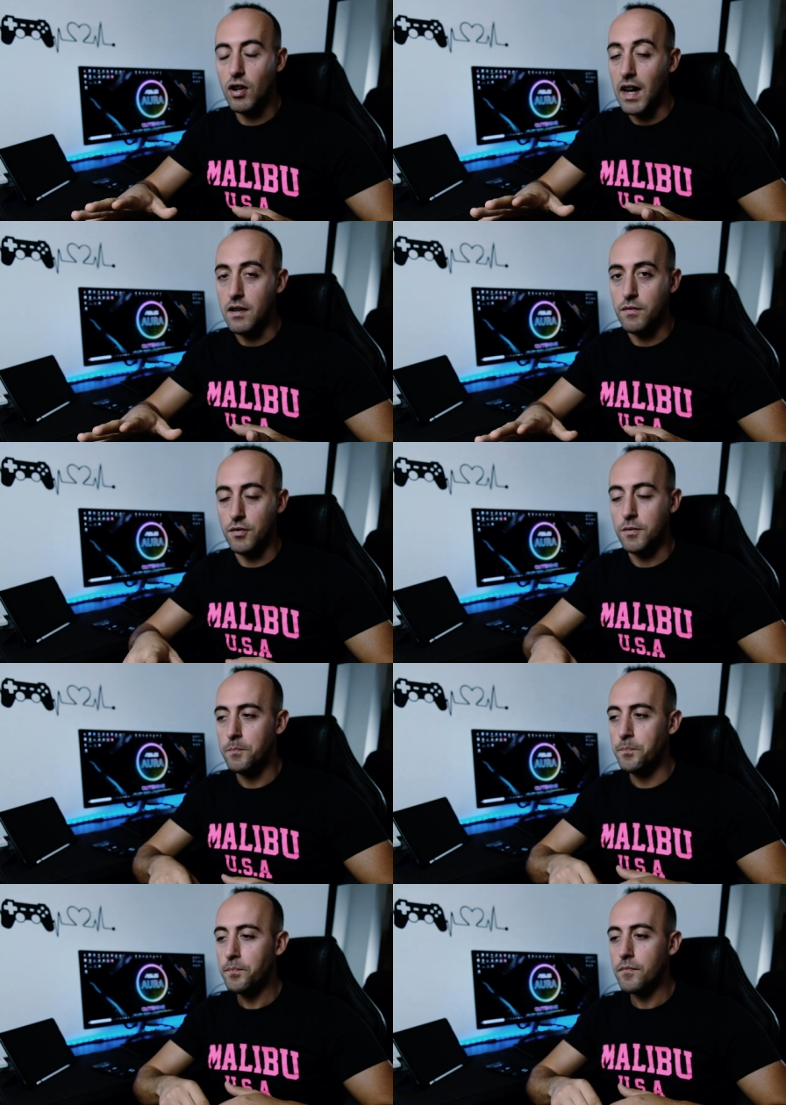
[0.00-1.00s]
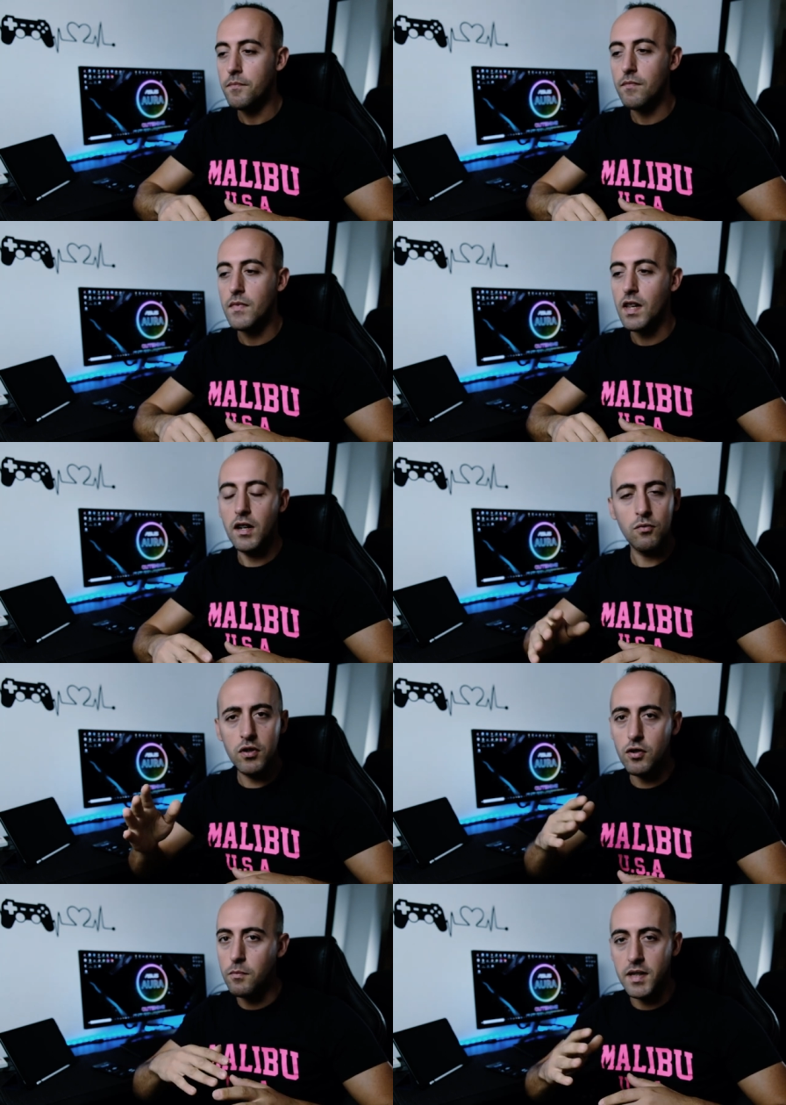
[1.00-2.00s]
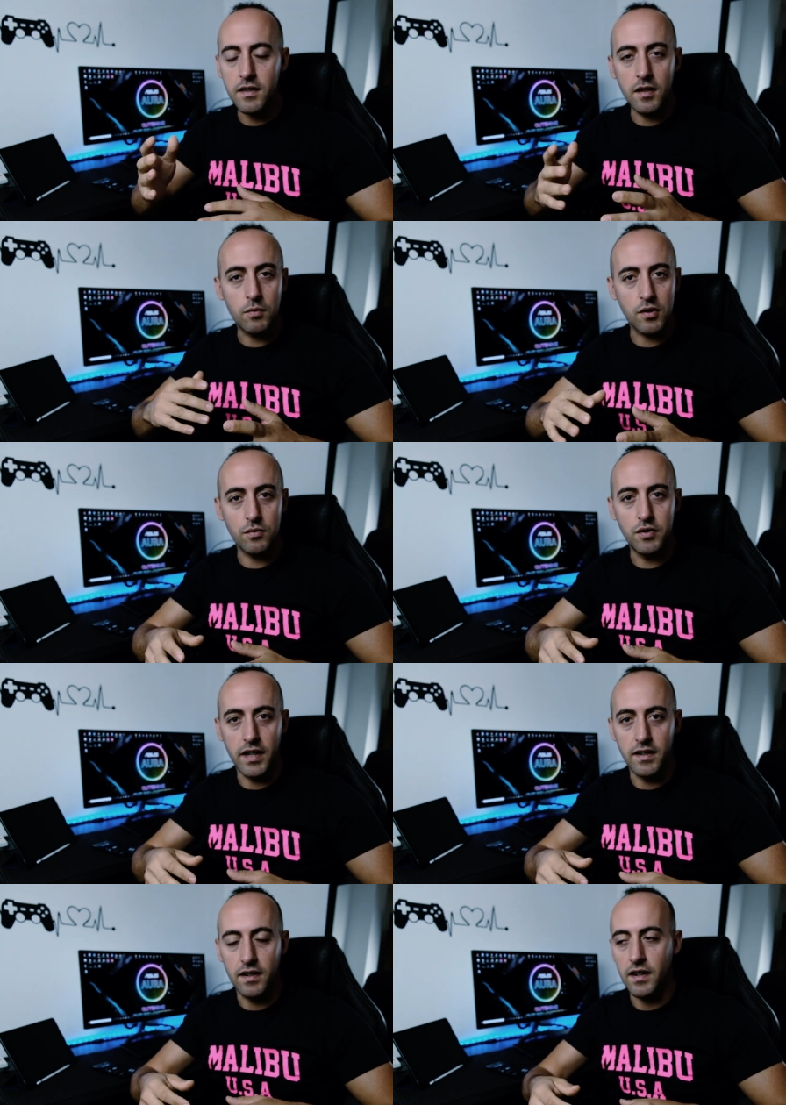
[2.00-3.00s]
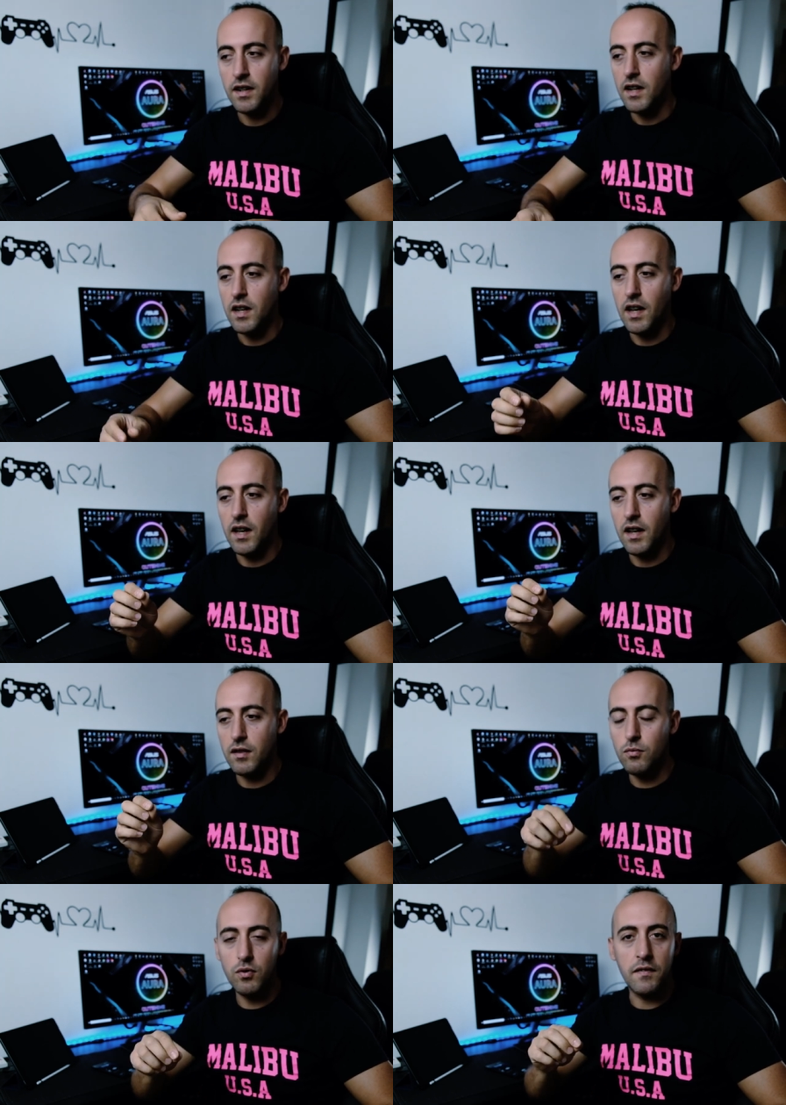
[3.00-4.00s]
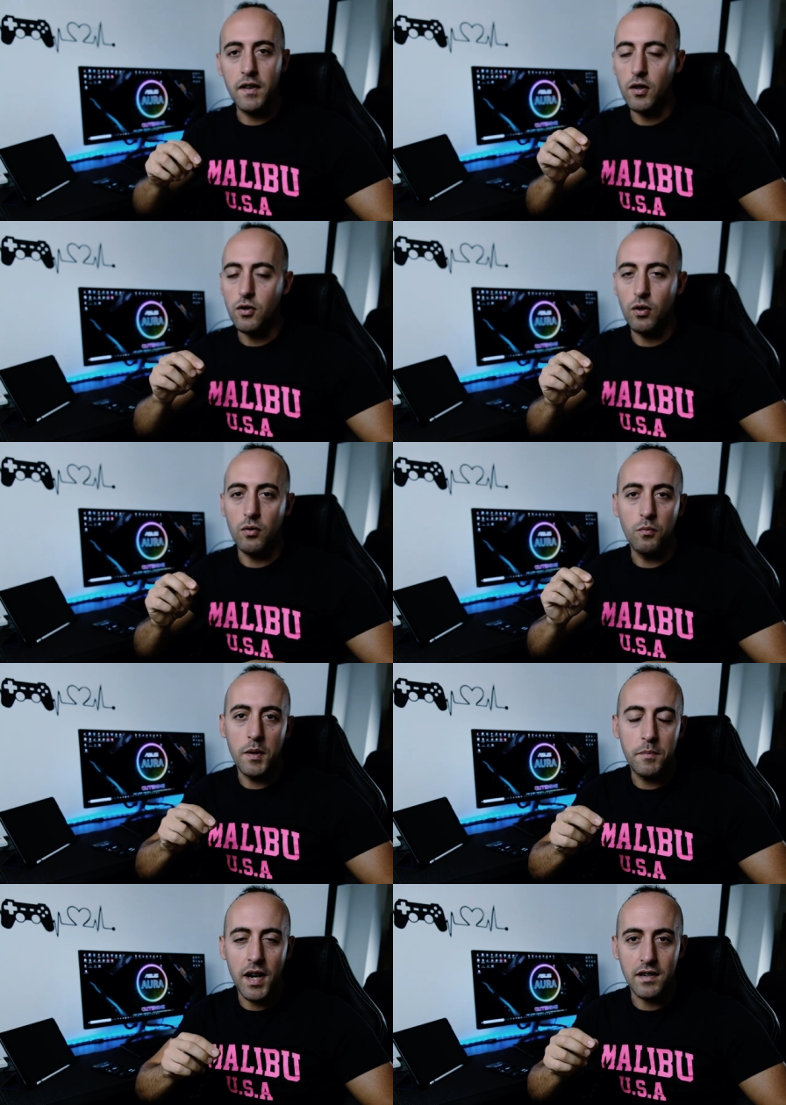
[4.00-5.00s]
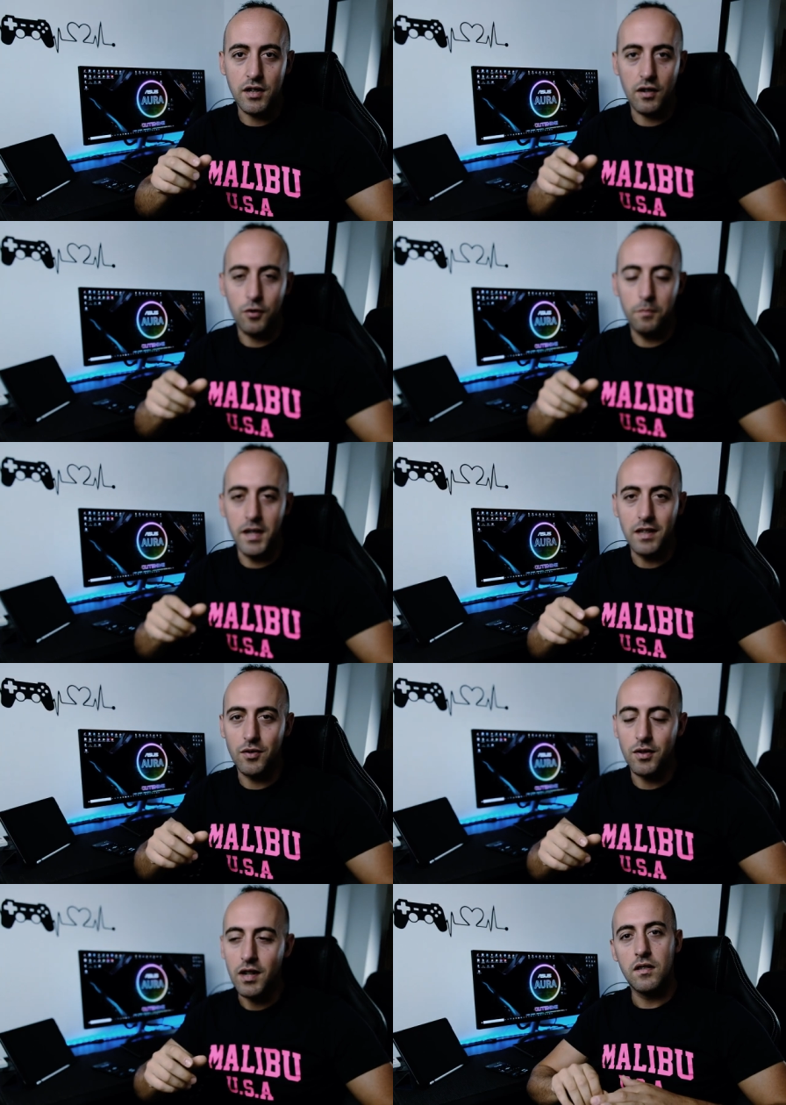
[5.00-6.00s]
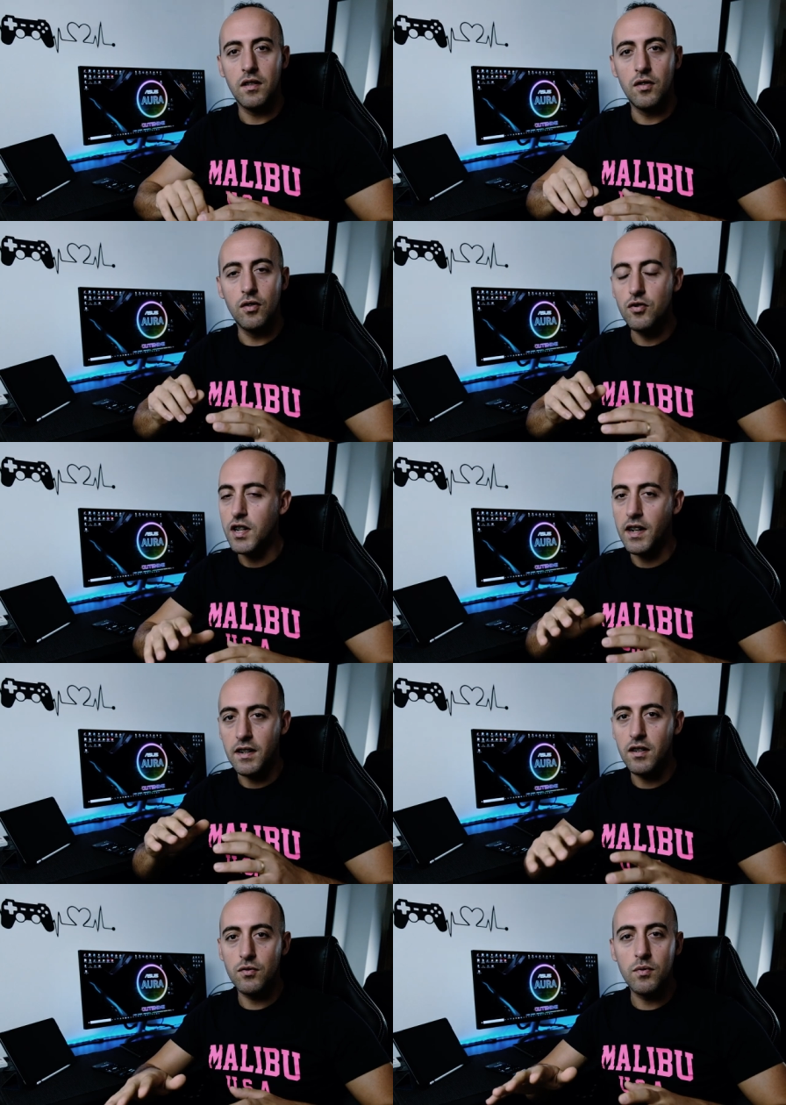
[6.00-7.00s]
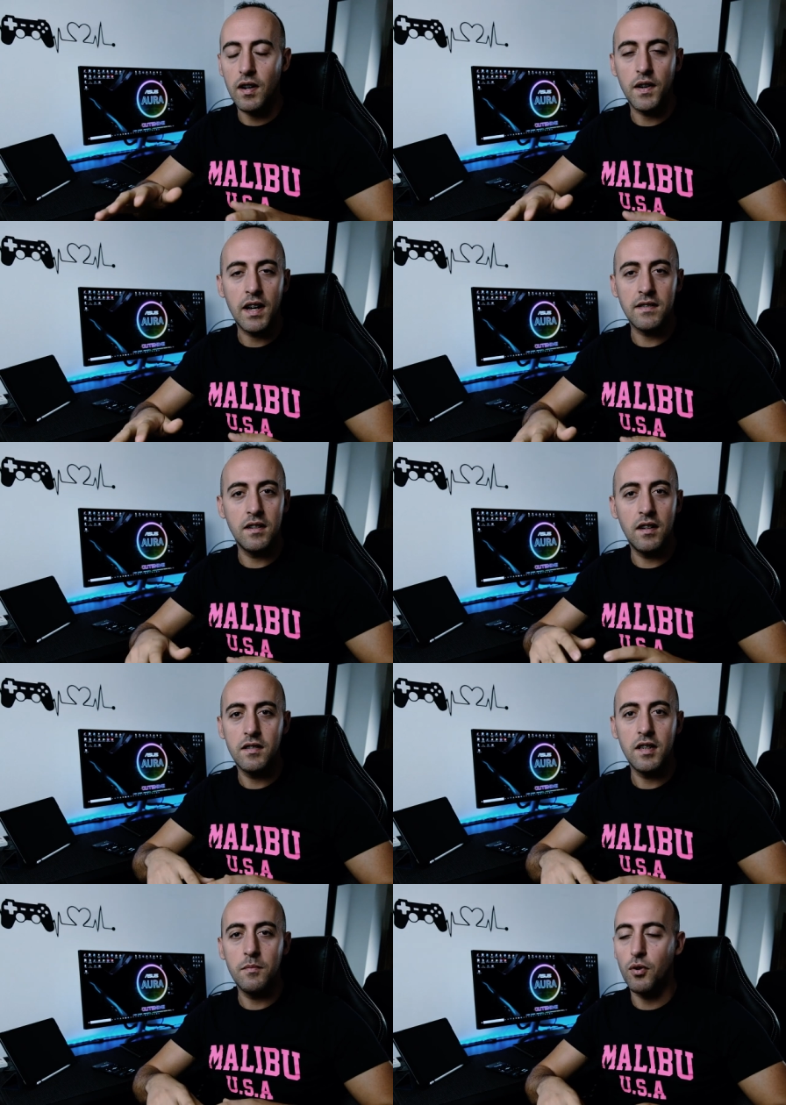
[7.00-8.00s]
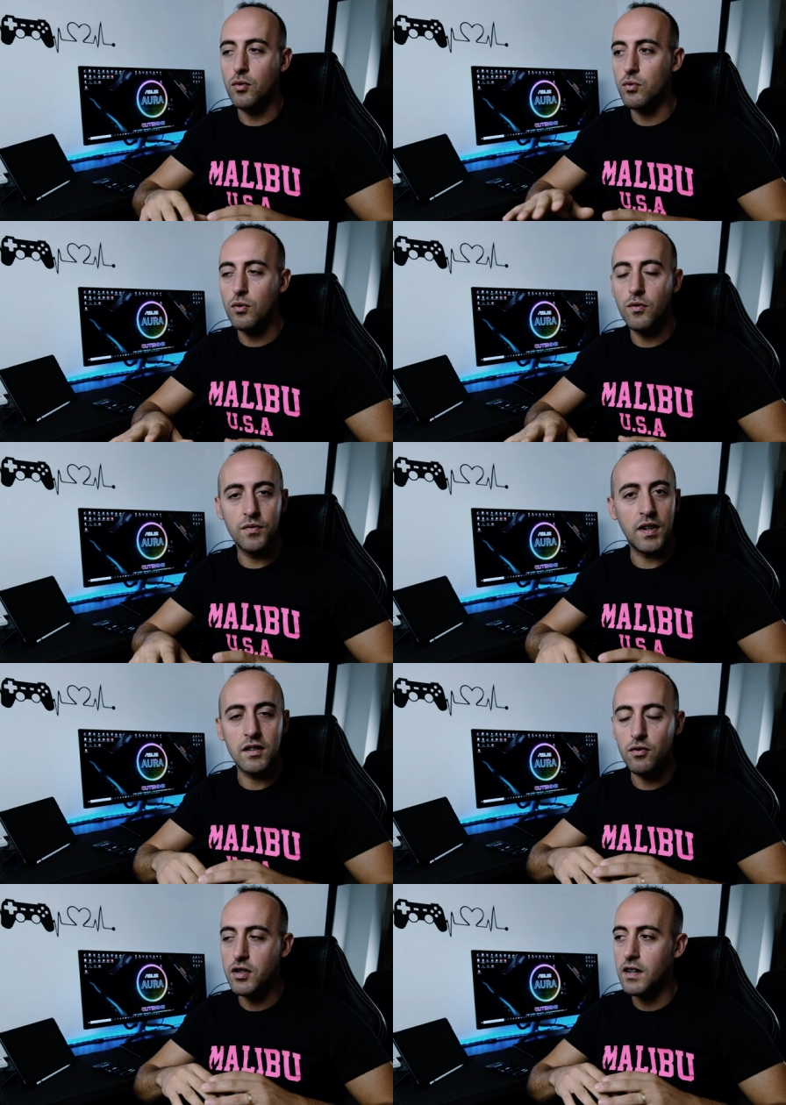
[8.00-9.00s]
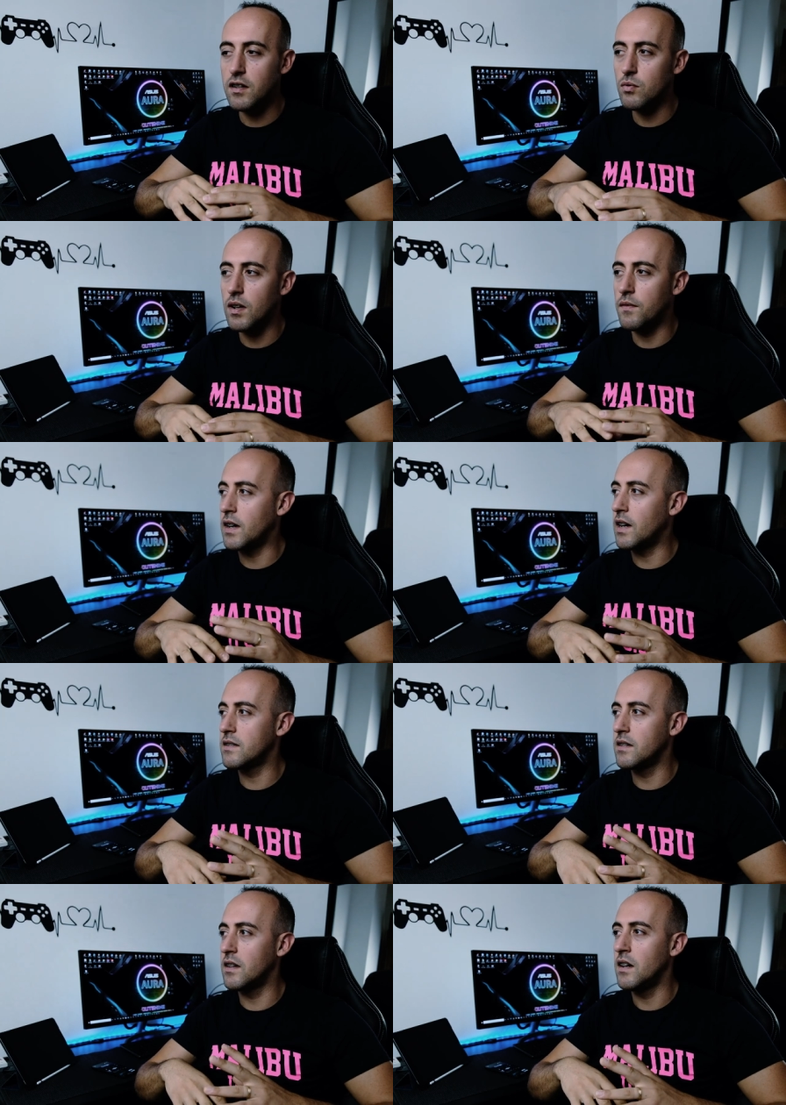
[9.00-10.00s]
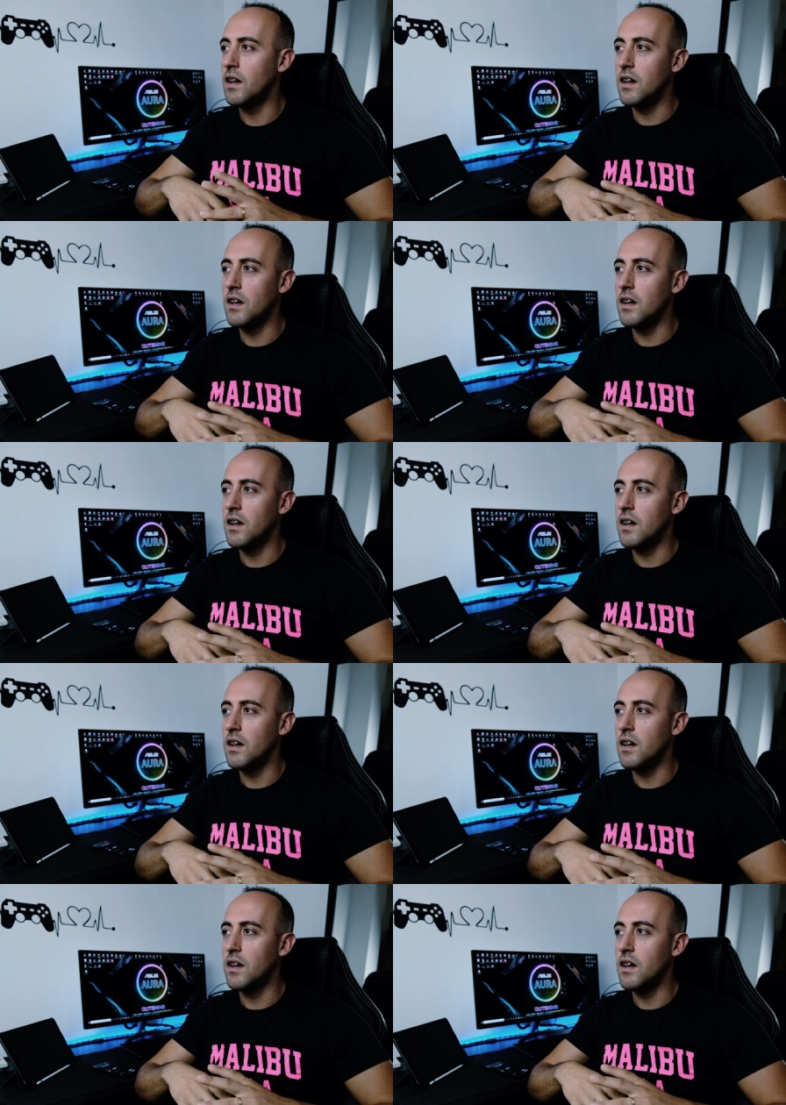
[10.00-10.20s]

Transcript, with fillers: l'iPhone. E tutti commenti di questo genere. E, e tutti avevano un mi piace al commento. Non c'era nessuna frase del tipo truffa, non c'era nessuna frase